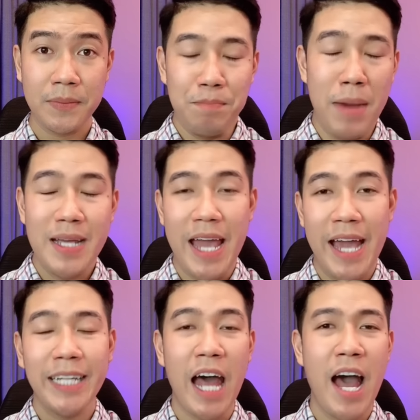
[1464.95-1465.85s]
bởi vậy cái
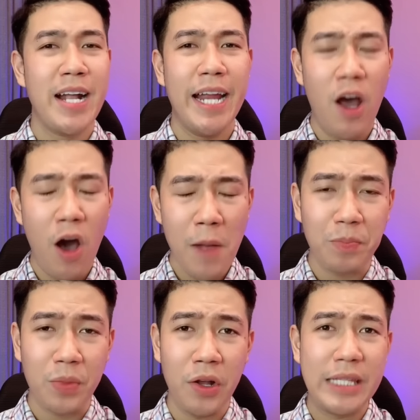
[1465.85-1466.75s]
thời ngày đó
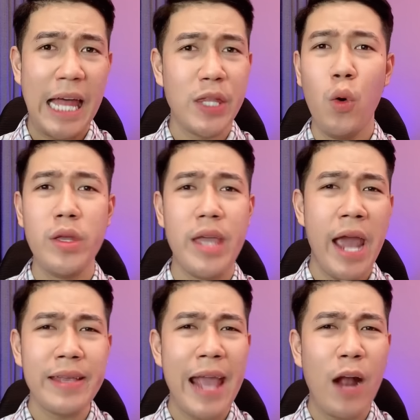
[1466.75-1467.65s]
người ta vui vẻ
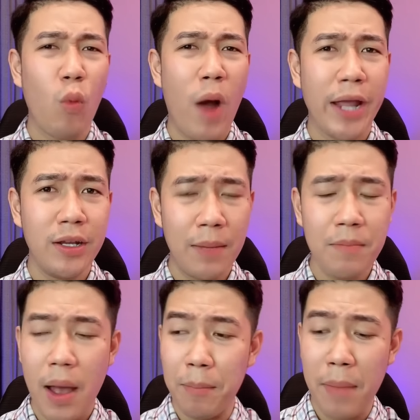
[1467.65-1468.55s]
trang hòa dữ lắm
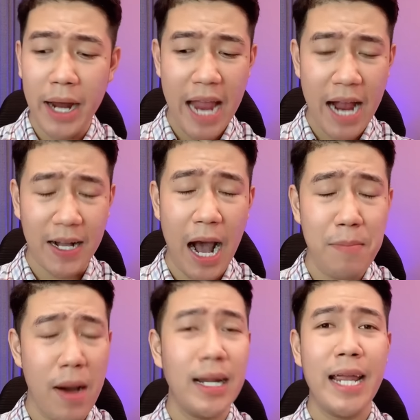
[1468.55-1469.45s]
mời ăn cơm
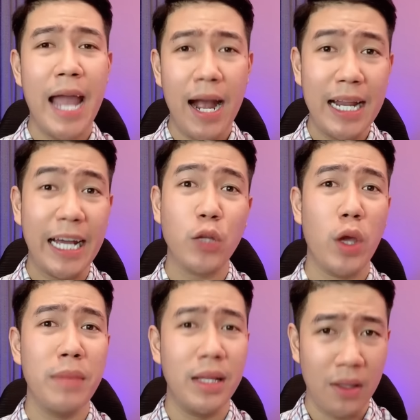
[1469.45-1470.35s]
ở lại ăn là cái chuyện
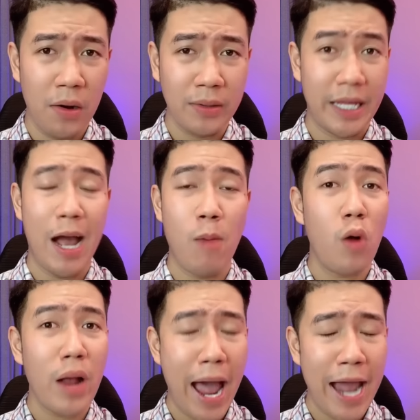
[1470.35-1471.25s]
bình thường chị không có
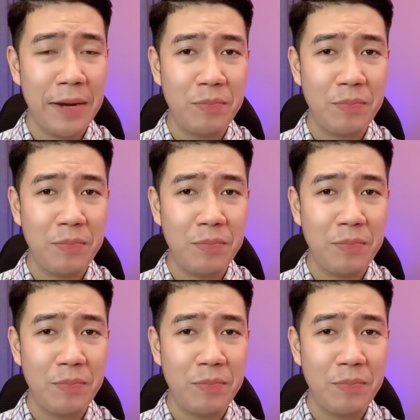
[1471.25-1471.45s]
ngại